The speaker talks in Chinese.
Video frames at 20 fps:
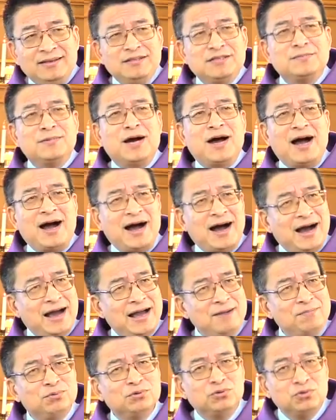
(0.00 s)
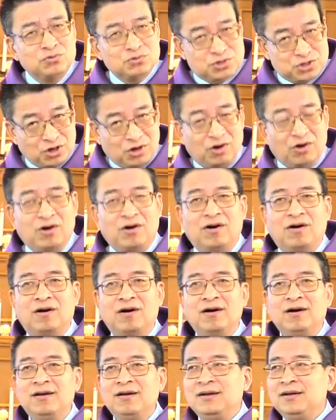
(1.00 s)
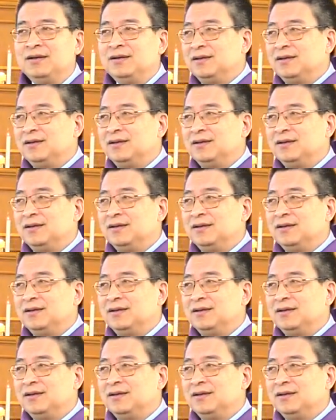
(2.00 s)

你怎么还不动手？